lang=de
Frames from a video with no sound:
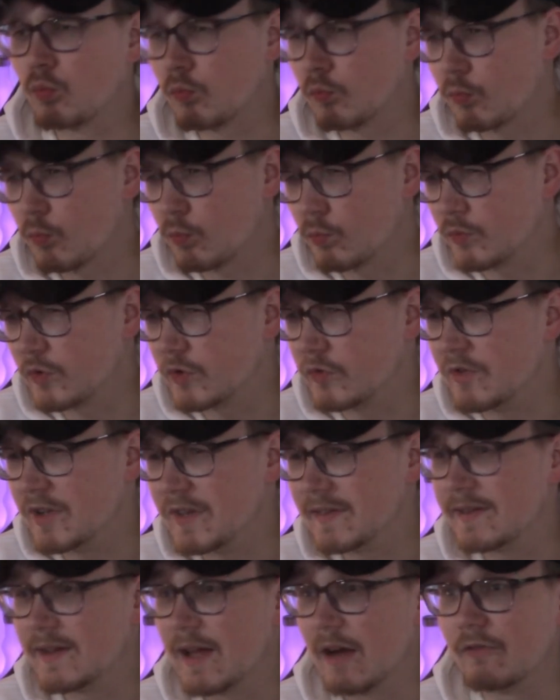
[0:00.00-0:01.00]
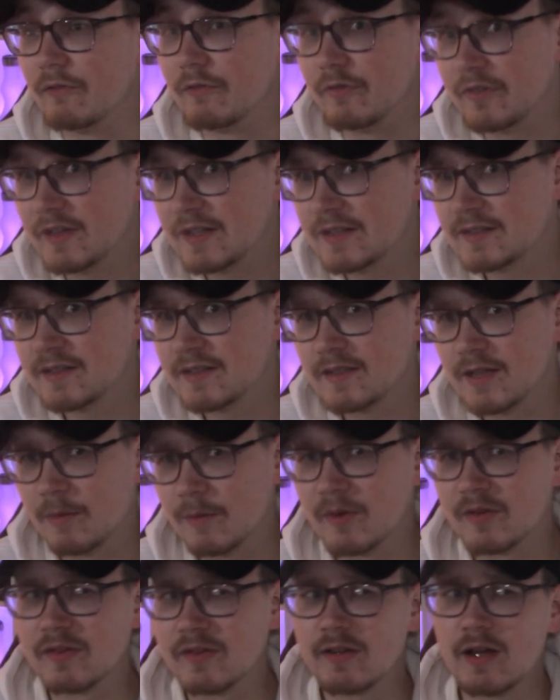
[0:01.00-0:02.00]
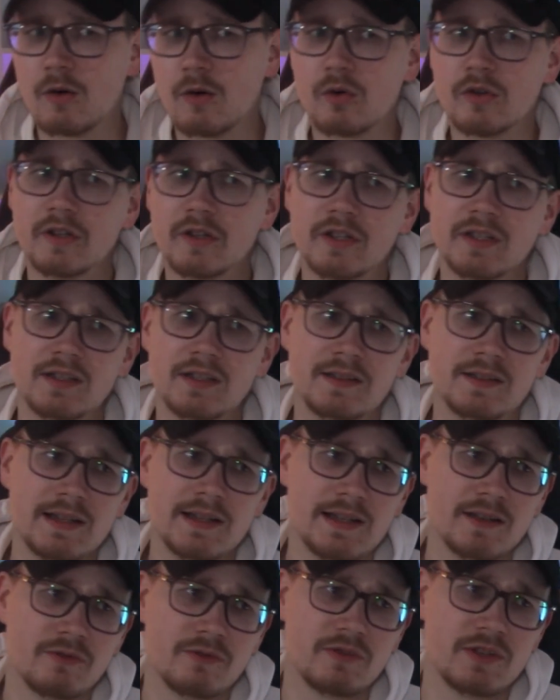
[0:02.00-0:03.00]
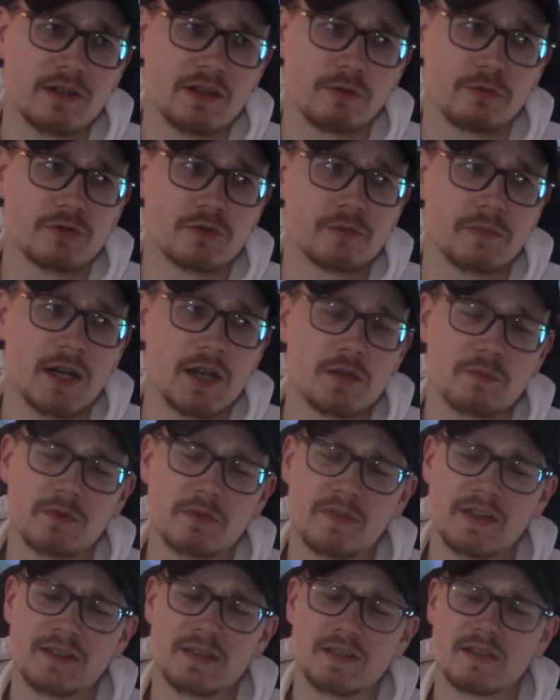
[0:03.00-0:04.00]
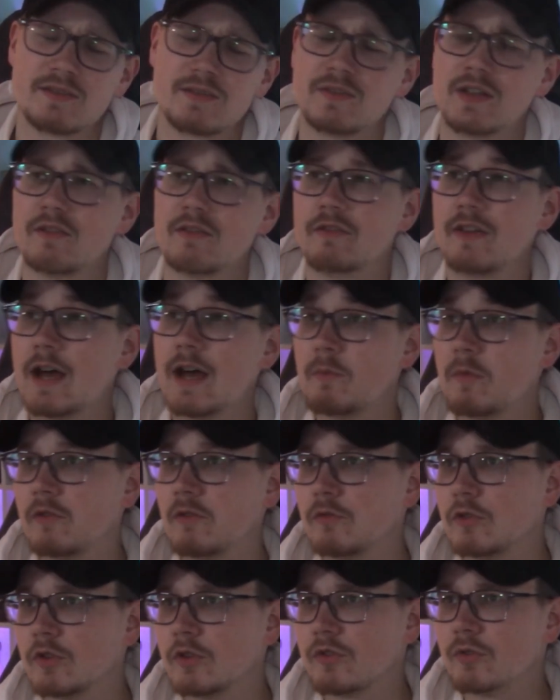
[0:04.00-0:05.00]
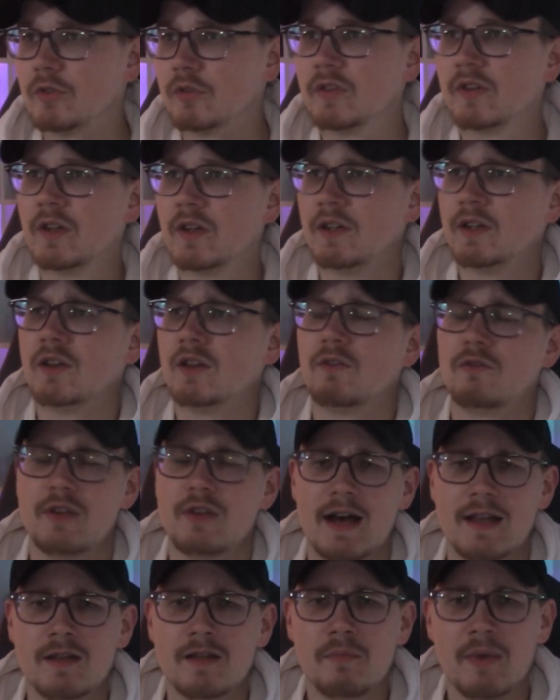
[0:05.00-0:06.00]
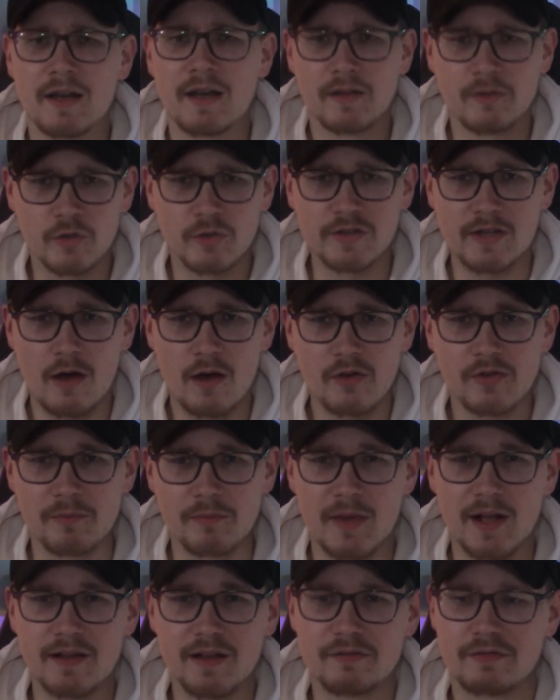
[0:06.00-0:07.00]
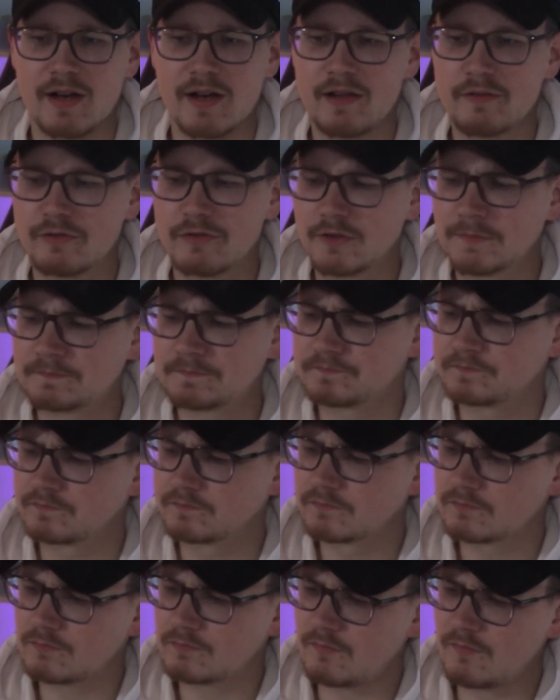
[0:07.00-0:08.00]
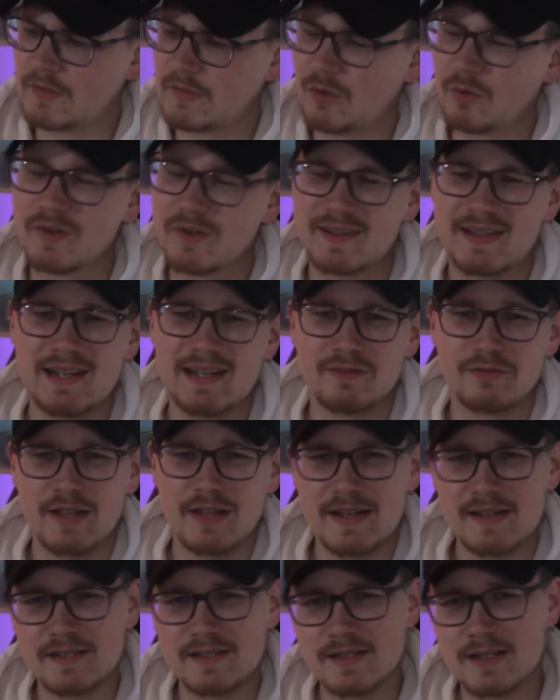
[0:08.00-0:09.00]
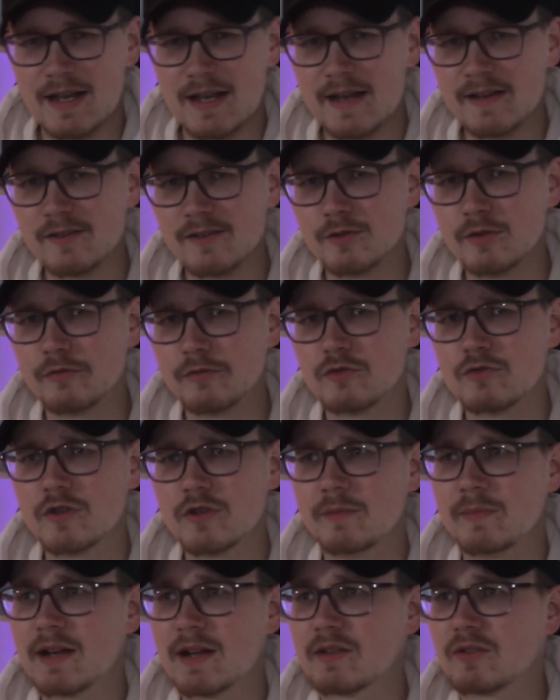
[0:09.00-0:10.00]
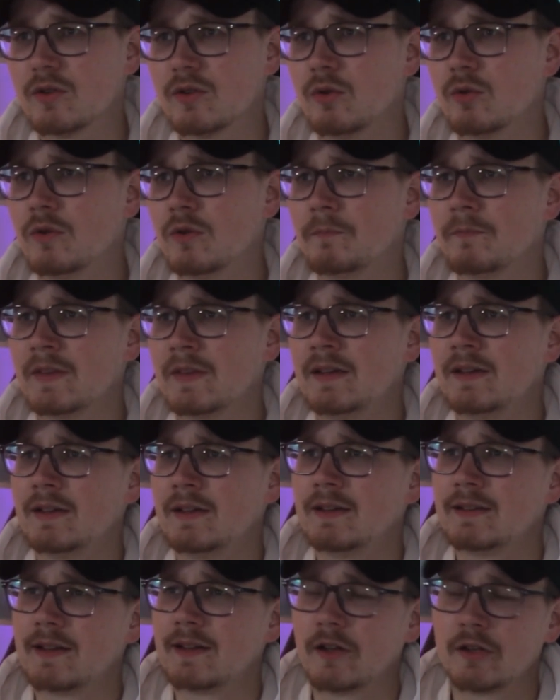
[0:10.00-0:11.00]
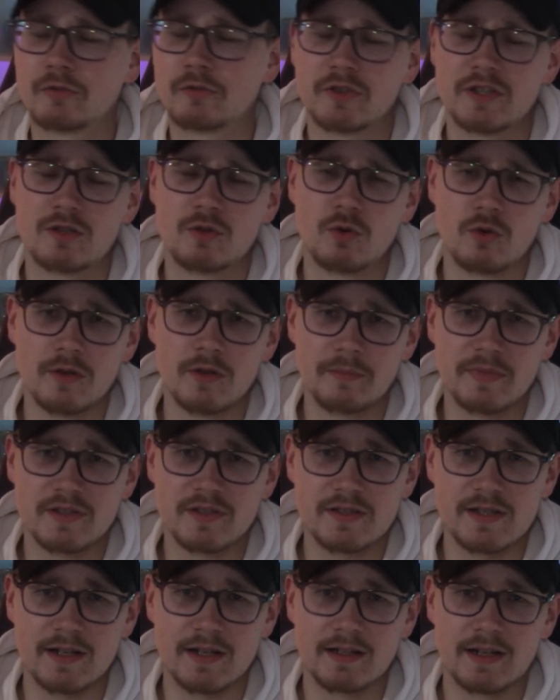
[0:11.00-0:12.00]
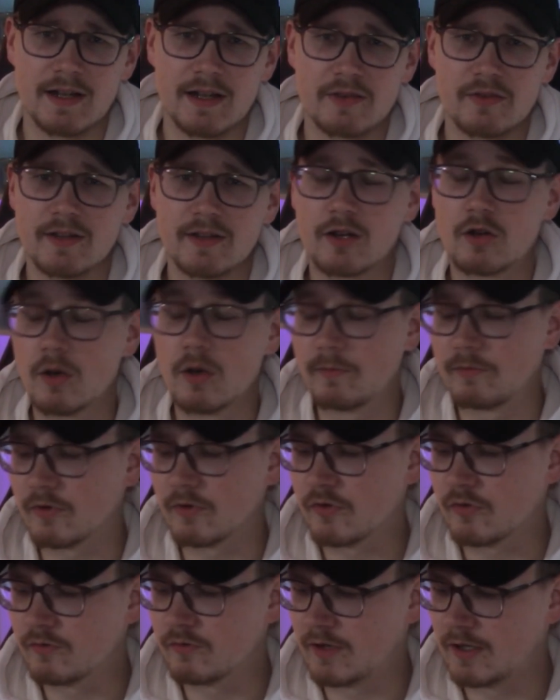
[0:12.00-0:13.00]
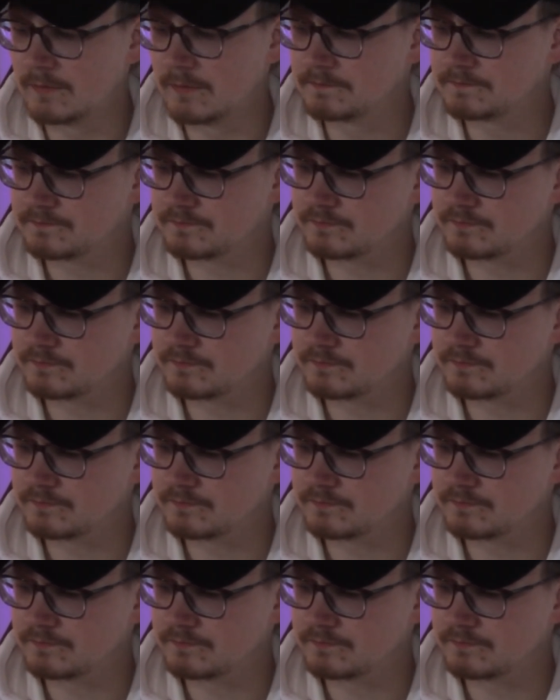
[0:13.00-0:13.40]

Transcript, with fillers: ich will nicht sagen wichtig, aber es ist auch eine Idee, wie zum Beispiel, wenn jetzt wieder wärmer wird und wir alle ballern auch draußen mal eine Pfeife. Und es geht vielleicht ein kleines Lüftchen und ihr merkt so, oh, dadurch wird die Kohle ein bisschen angeheizt und der Kopf wird zu warm.